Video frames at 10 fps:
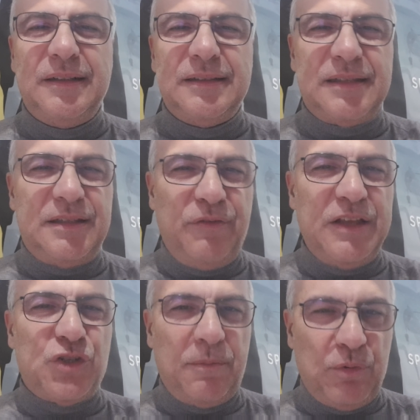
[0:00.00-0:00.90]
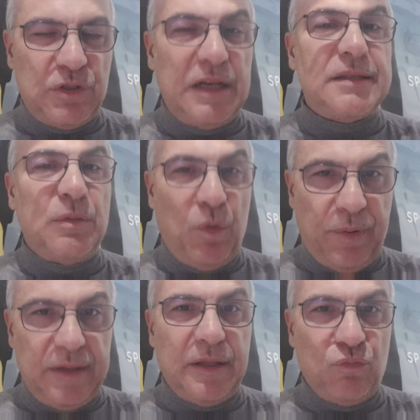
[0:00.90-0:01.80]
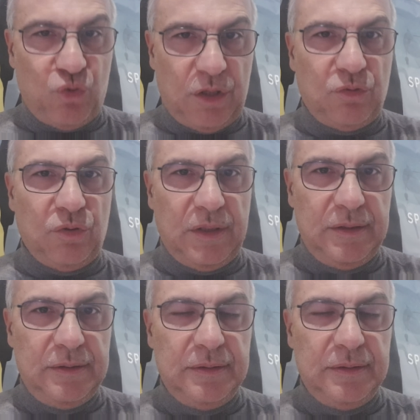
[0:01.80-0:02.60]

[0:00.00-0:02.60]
Se si va in Champions League si può prendere un giocatore.